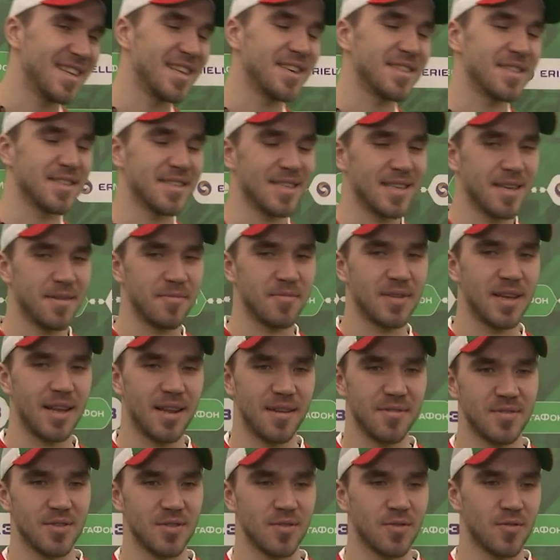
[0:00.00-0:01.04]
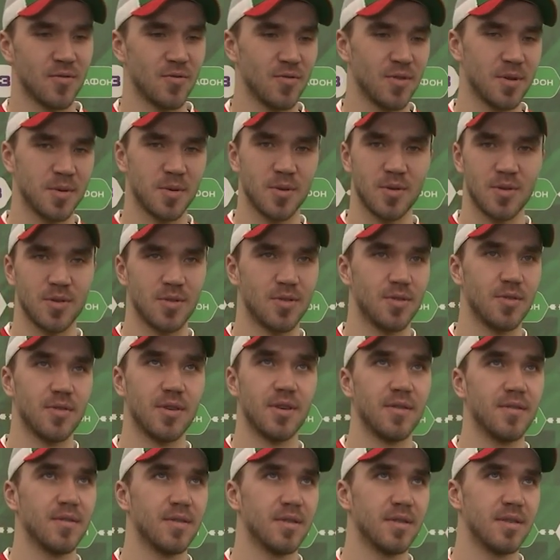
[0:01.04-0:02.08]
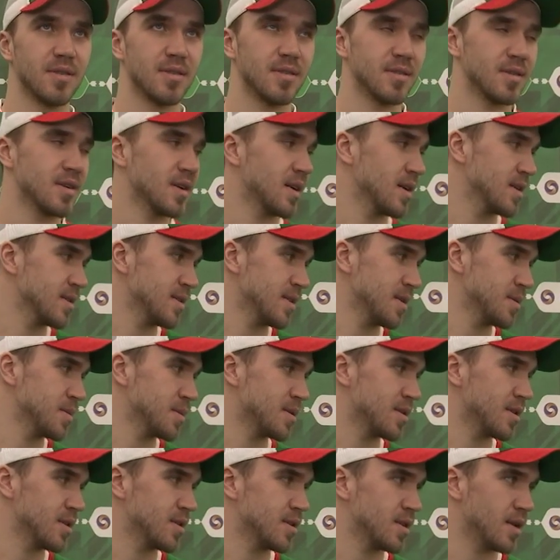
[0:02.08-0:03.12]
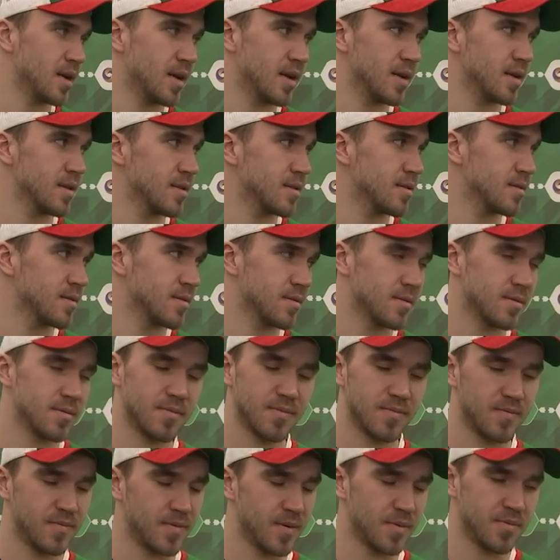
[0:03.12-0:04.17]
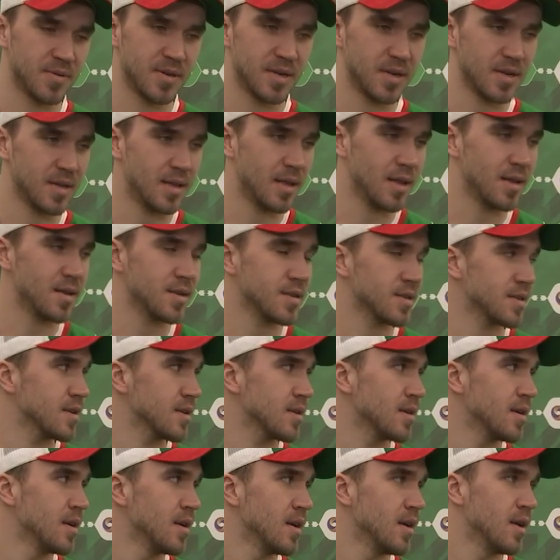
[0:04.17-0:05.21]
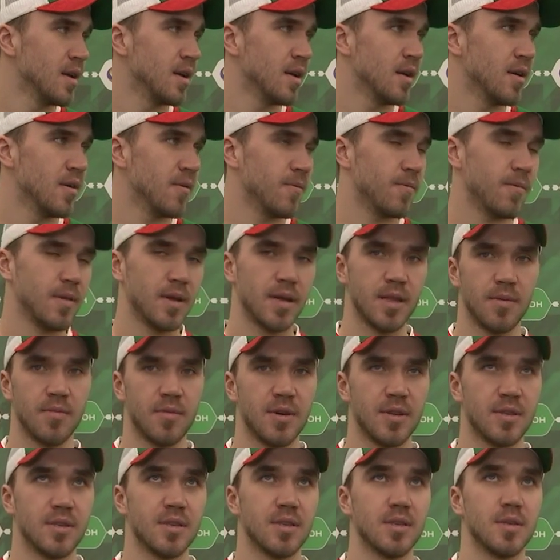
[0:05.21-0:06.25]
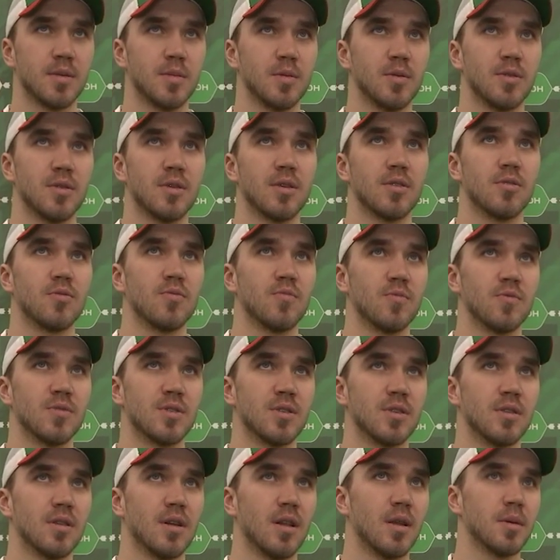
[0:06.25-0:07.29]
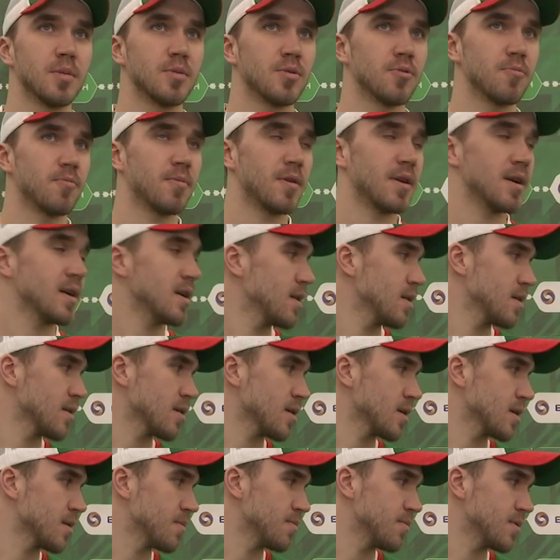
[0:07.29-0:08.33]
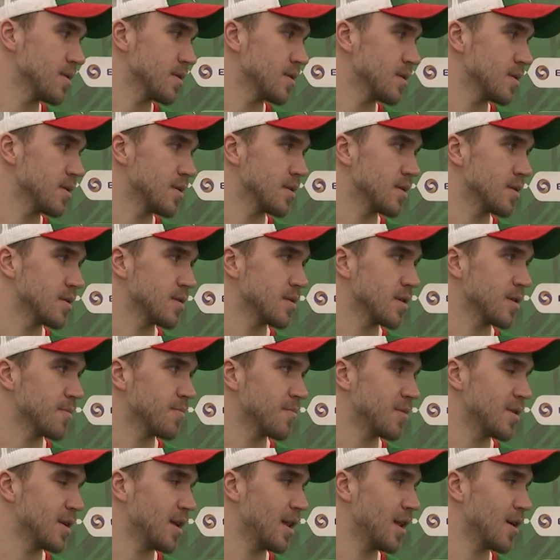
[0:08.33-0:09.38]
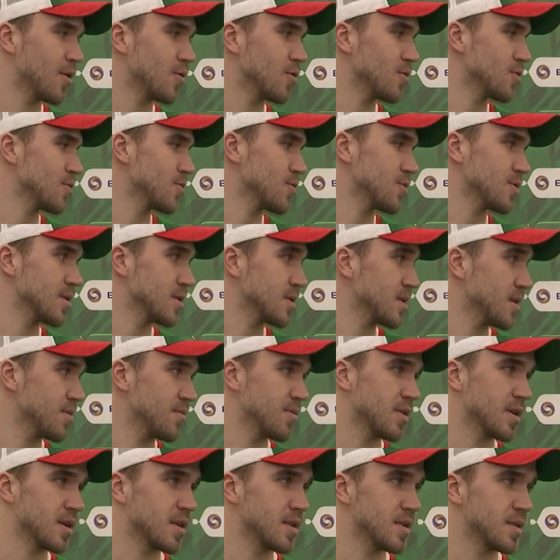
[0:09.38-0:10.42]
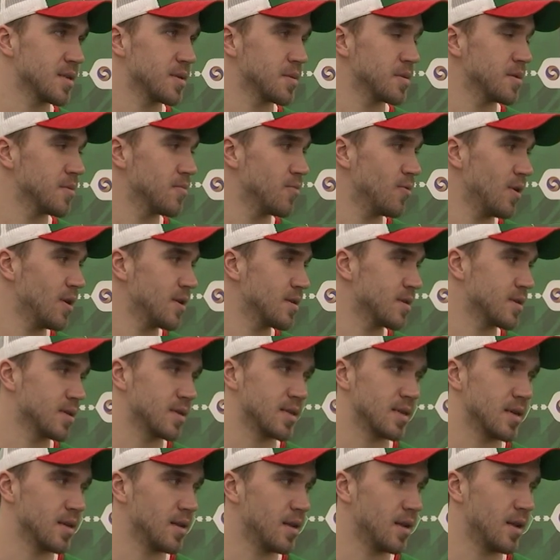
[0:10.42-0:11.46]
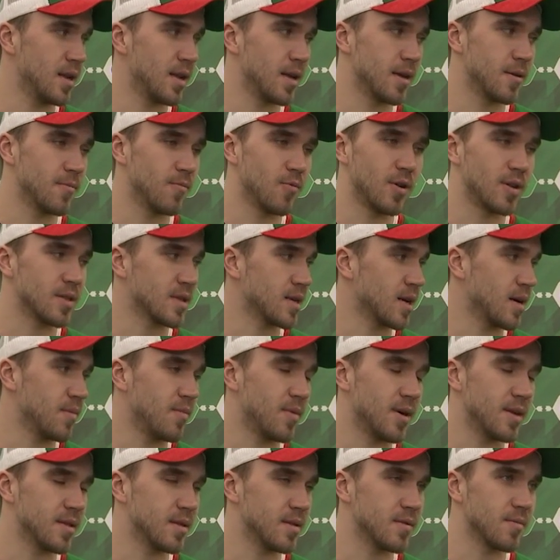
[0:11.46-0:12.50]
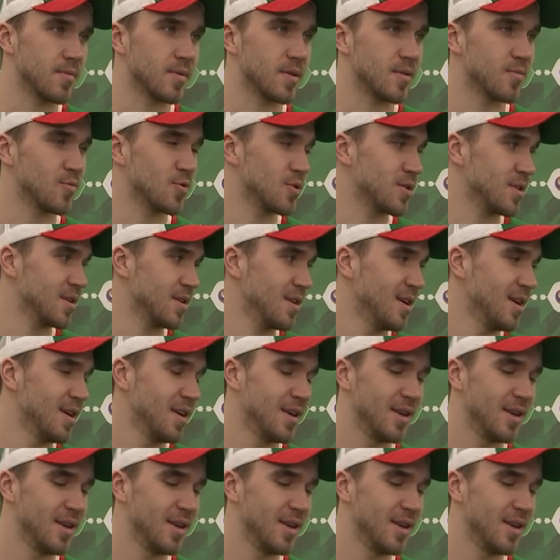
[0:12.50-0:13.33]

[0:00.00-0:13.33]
Да нет, на самом деле все круто, все здорово. Казань встречает вообще отлично. В плане матча звезд, я думаю, сделали все правильно. Как бы отменили конкурс на самый красивый буллит, сделали буллит команды, потому что,